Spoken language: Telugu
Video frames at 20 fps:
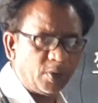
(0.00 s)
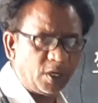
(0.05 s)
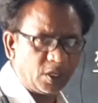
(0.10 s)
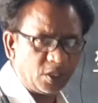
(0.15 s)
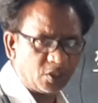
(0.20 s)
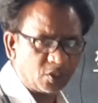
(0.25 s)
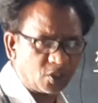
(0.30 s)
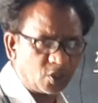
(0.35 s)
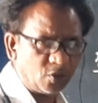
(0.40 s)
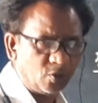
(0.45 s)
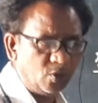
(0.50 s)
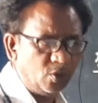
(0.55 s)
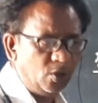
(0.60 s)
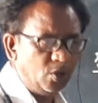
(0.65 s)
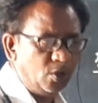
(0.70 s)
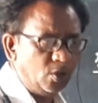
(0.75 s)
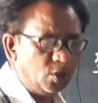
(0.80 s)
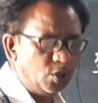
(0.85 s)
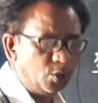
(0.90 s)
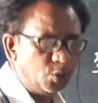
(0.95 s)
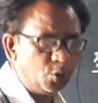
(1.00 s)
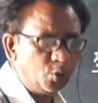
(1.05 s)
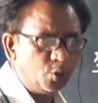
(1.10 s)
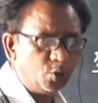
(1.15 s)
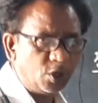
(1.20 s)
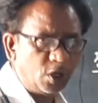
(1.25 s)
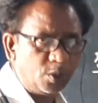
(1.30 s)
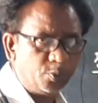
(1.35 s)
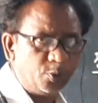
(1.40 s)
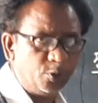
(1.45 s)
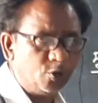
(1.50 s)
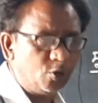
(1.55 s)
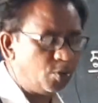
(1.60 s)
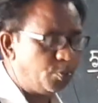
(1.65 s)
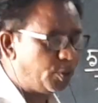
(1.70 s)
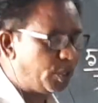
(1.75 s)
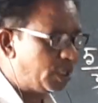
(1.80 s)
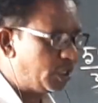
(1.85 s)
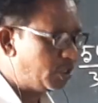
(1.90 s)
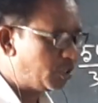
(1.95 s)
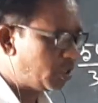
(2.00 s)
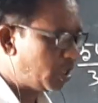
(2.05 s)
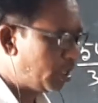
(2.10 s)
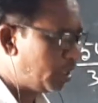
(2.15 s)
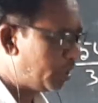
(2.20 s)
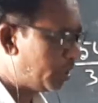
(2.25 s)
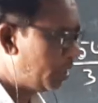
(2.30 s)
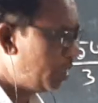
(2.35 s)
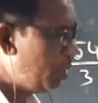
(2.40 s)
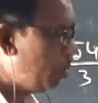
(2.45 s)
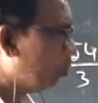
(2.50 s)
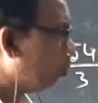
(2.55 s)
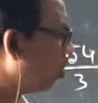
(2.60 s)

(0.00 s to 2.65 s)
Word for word: భాగిస్తాం ఎందుకు నలభైతో భాగించాలంటే